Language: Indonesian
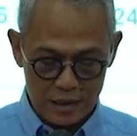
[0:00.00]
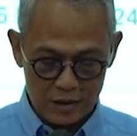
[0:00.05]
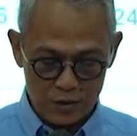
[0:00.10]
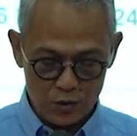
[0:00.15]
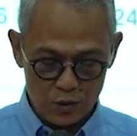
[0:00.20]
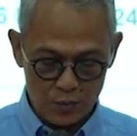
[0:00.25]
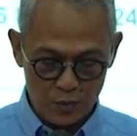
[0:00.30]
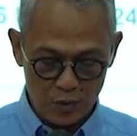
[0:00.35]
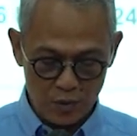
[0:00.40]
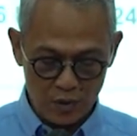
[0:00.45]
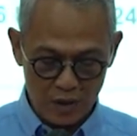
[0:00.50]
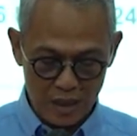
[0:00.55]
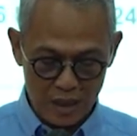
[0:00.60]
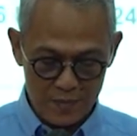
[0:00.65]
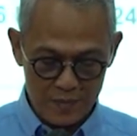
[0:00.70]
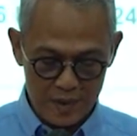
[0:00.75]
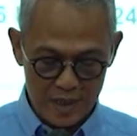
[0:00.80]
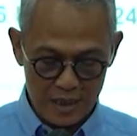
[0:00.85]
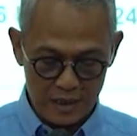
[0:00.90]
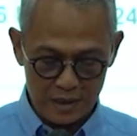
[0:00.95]
satu
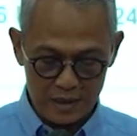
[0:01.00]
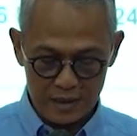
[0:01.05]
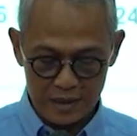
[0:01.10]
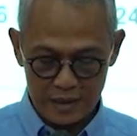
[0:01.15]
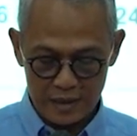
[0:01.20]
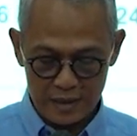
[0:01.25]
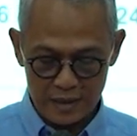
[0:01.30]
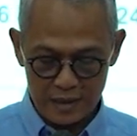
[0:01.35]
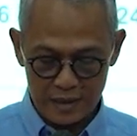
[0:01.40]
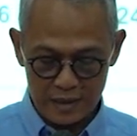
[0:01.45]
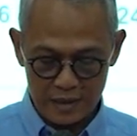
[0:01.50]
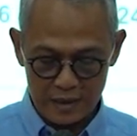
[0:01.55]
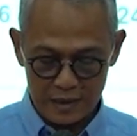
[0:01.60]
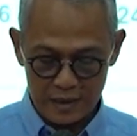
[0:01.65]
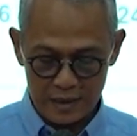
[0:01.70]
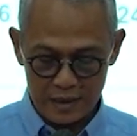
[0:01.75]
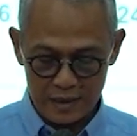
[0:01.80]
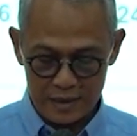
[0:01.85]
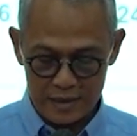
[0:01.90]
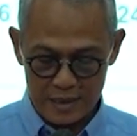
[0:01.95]
program yang
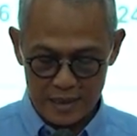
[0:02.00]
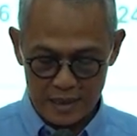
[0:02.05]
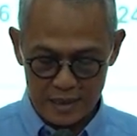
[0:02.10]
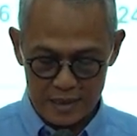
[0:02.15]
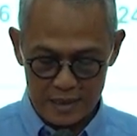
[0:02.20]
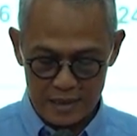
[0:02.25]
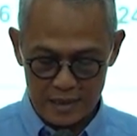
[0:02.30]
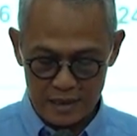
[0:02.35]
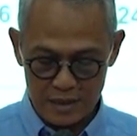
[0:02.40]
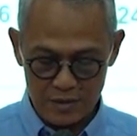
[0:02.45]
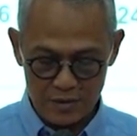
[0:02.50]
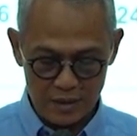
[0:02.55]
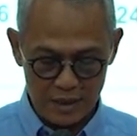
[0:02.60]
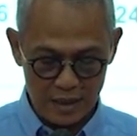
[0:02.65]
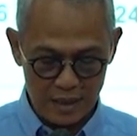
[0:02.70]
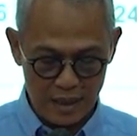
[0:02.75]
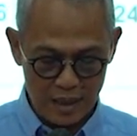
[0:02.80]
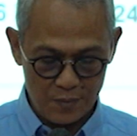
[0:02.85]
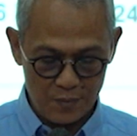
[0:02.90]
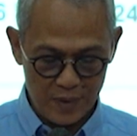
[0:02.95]
diinisiasi
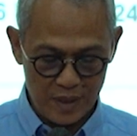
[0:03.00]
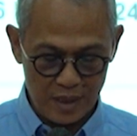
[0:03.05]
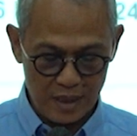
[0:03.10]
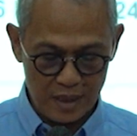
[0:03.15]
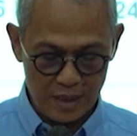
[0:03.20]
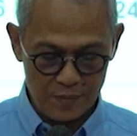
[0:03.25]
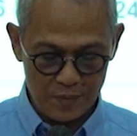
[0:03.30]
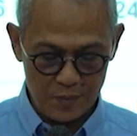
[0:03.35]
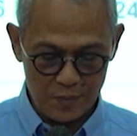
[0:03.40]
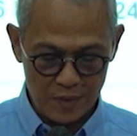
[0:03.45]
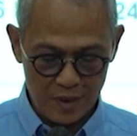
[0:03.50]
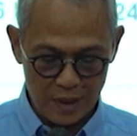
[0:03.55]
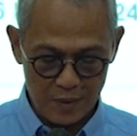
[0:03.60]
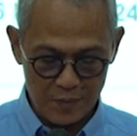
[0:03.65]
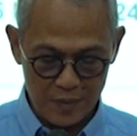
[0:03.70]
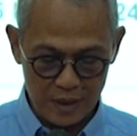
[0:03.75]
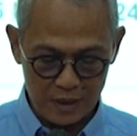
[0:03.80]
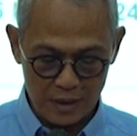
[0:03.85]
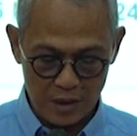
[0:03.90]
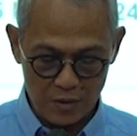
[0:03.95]
oleh KPK
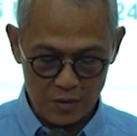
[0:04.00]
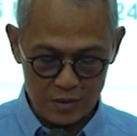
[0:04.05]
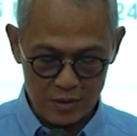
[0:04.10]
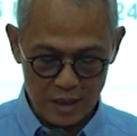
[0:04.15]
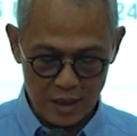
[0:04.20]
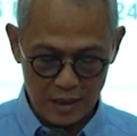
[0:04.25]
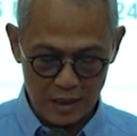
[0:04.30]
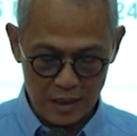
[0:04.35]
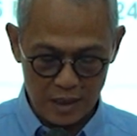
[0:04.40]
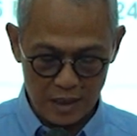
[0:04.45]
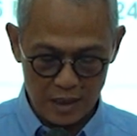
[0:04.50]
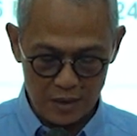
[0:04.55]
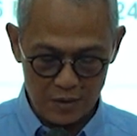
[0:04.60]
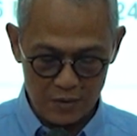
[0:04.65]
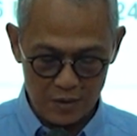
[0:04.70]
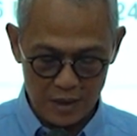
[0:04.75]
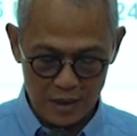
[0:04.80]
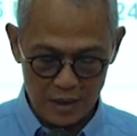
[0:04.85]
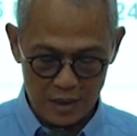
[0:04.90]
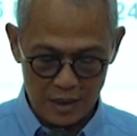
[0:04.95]
beberapa tahun yang
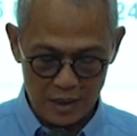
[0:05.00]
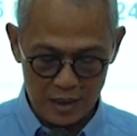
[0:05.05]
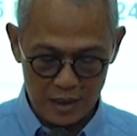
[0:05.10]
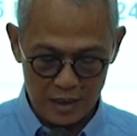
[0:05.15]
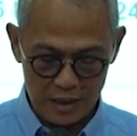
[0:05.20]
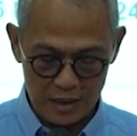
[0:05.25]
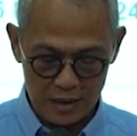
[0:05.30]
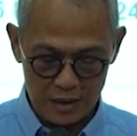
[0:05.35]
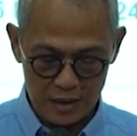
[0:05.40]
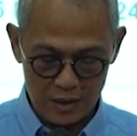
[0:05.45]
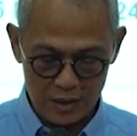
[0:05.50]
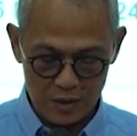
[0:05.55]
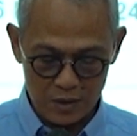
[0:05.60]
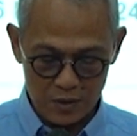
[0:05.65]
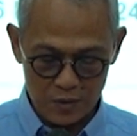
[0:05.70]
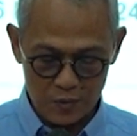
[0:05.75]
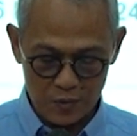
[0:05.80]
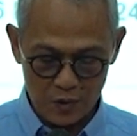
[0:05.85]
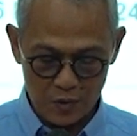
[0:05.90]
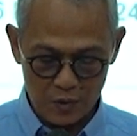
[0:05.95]
lalu adalah
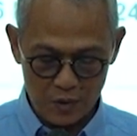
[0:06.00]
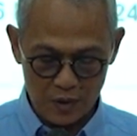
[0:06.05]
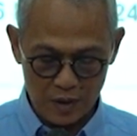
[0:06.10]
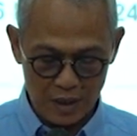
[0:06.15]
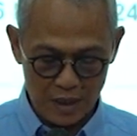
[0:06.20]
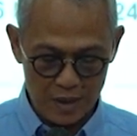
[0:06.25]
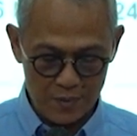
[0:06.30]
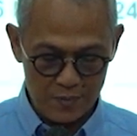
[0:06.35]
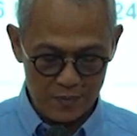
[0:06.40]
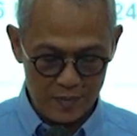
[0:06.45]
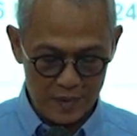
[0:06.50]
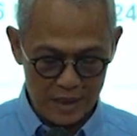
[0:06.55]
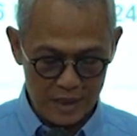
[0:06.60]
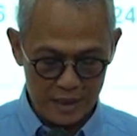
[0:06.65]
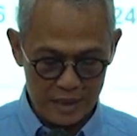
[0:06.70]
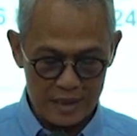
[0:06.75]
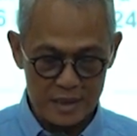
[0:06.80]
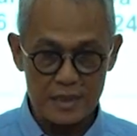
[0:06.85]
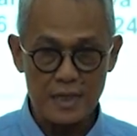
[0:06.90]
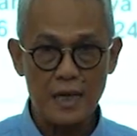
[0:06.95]
program
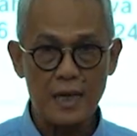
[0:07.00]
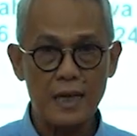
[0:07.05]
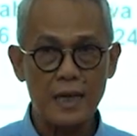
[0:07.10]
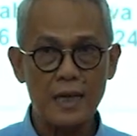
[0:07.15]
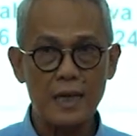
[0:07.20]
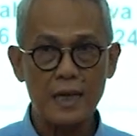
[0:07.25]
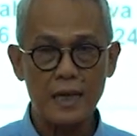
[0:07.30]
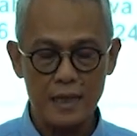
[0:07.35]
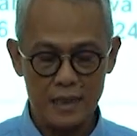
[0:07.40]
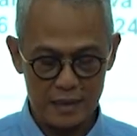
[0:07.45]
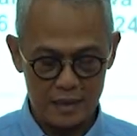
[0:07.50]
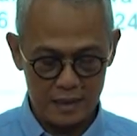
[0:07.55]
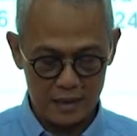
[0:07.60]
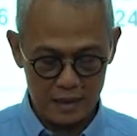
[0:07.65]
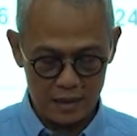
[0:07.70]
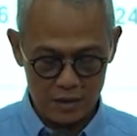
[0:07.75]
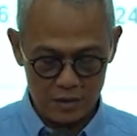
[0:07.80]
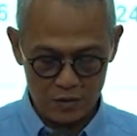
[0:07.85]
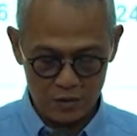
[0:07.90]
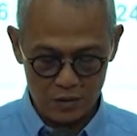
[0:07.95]
desa
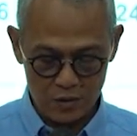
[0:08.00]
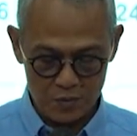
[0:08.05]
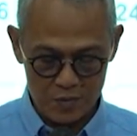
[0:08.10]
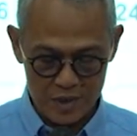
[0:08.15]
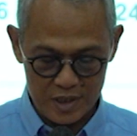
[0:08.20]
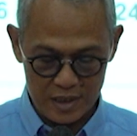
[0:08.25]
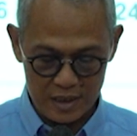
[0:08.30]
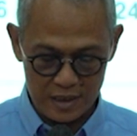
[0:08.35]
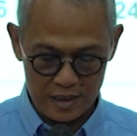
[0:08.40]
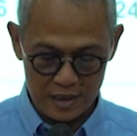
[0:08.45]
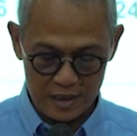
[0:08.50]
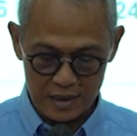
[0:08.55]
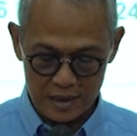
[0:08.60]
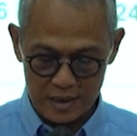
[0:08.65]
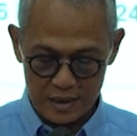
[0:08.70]
anti korupsi